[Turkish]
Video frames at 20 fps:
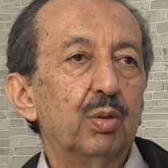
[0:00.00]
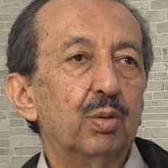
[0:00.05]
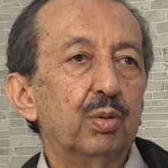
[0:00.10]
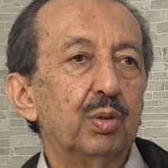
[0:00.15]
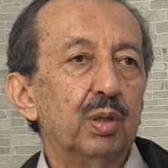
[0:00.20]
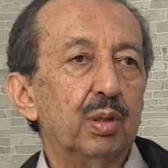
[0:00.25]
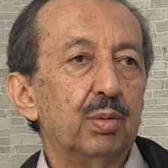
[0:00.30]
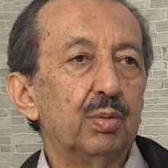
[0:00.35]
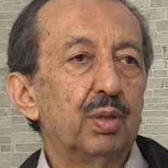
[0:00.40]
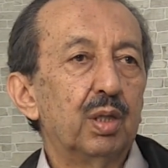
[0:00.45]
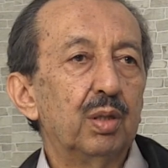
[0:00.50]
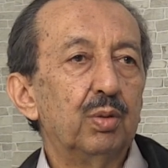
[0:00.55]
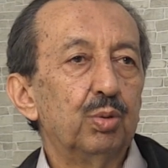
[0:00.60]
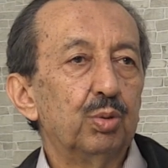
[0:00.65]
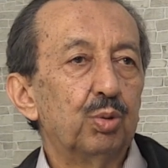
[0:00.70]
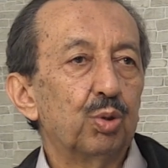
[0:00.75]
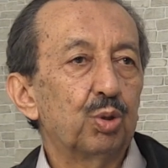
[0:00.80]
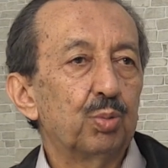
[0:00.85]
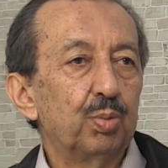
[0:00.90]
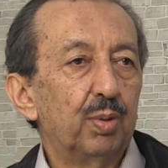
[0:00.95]
O imkan
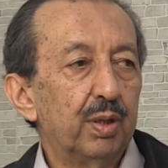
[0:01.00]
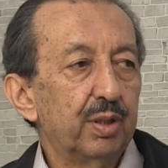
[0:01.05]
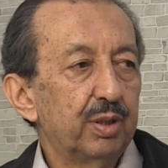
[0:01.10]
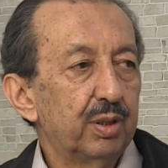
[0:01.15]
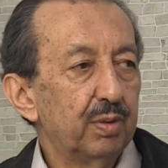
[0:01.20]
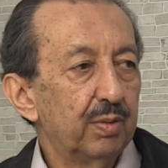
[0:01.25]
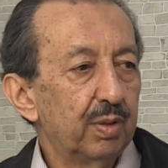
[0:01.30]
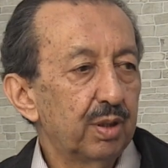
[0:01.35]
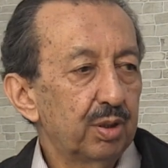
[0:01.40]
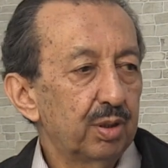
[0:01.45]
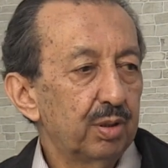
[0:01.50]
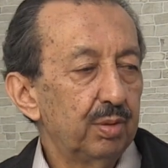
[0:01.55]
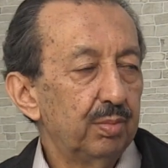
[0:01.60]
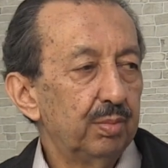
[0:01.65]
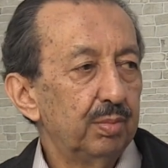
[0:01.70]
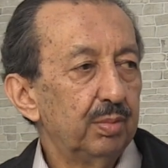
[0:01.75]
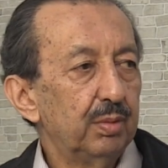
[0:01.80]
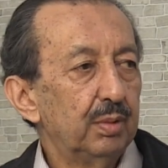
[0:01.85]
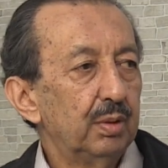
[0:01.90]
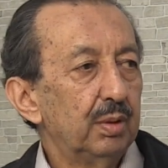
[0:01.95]
hudus bahsi var.
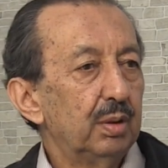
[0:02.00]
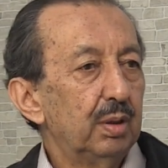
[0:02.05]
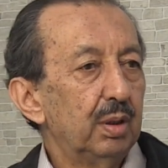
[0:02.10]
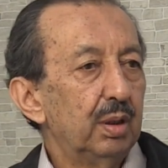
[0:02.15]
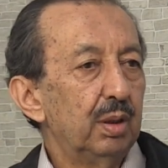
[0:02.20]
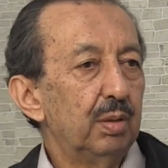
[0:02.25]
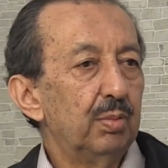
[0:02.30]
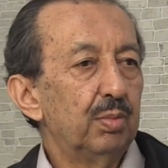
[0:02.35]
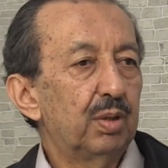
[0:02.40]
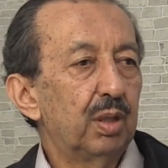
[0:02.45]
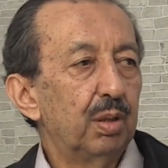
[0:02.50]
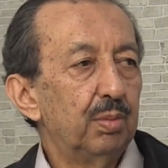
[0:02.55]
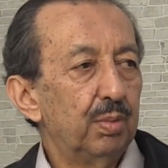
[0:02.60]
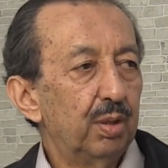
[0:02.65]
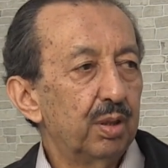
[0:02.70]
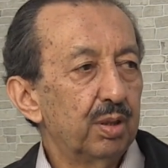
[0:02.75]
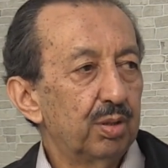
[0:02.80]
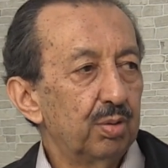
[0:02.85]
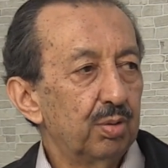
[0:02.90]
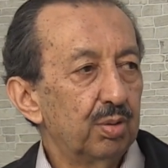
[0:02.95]
İmkan
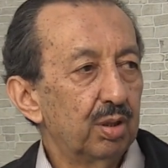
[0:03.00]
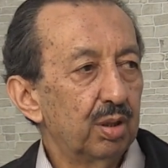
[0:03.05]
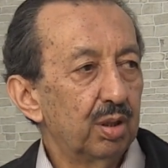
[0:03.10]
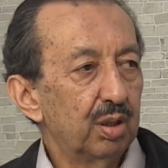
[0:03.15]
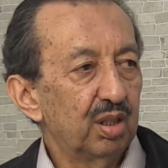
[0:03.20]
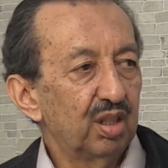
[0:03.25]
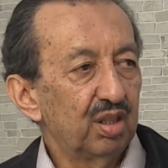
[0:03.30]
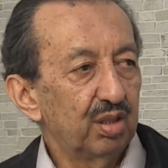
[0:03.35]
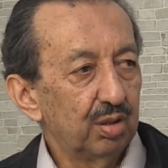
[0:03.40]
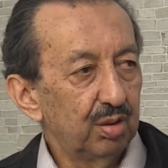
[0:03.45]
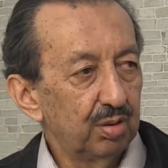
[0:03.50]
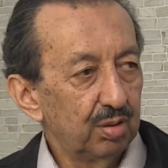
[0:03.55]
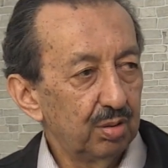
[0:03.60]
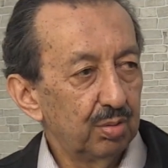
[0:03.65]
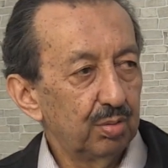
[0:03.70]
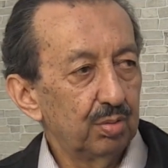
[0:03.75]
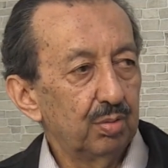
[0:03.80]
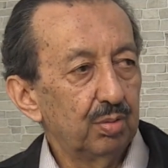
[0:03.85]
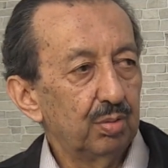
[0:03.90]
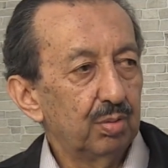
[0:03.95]
bahsi üzerinde
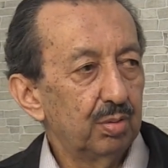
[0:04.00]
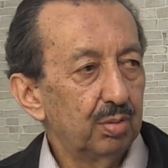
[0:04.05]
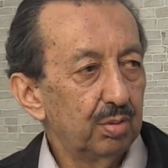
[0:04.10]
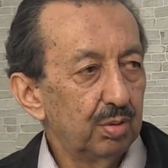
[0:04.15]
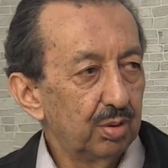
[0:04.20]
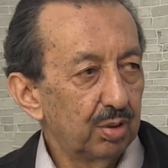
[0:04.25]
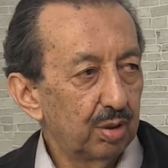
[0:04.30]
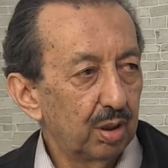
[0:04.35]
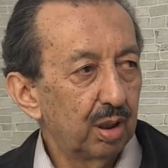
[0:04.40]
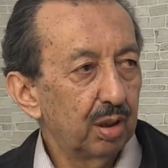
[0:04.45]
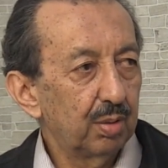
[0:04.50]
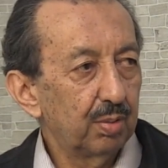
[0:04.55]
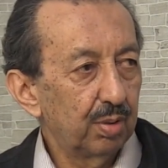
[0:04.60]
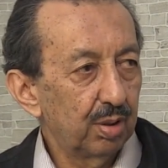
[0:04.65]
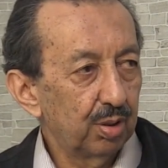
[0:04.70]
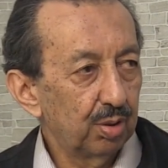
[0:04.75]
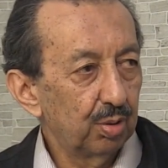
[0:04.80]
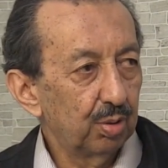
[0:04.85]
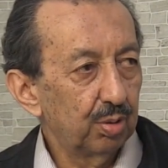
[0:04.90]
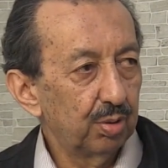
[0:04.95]
e, inşallah
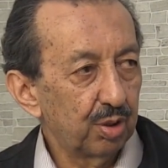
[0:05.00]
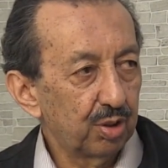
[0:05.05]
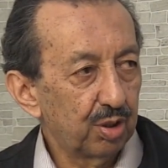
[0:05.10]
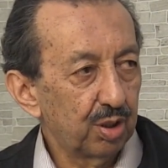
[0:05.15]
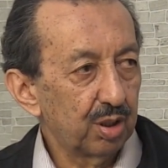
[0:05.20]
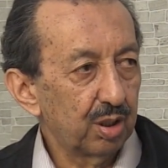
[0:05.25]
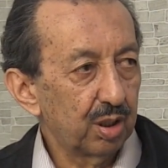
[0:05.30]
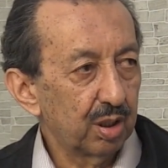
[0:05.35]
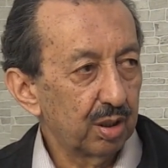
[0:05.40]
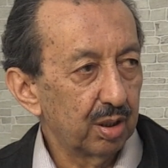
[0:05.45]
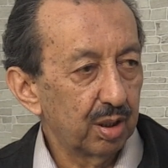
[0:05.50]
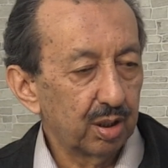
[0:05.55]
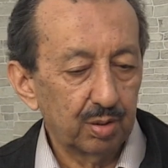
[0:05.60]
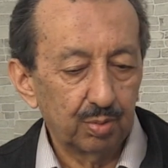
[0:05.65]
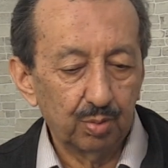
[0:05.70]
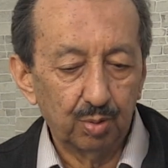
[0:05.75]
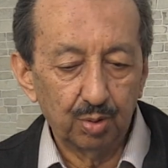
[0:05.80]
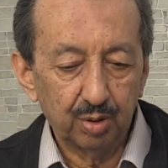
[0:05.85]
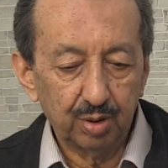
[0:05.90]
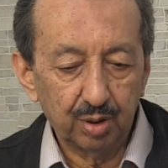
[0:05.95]
biraz yoğunlaşacağız
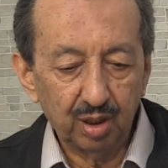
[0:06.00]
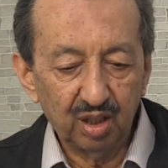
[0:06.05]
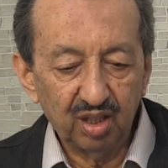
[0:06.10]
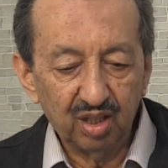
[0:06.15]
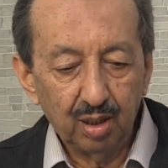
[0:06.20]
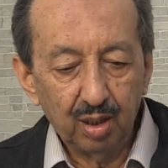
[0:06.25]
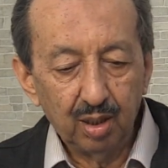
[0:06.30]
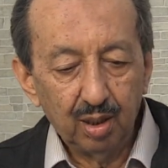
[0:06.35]
nasip olursa.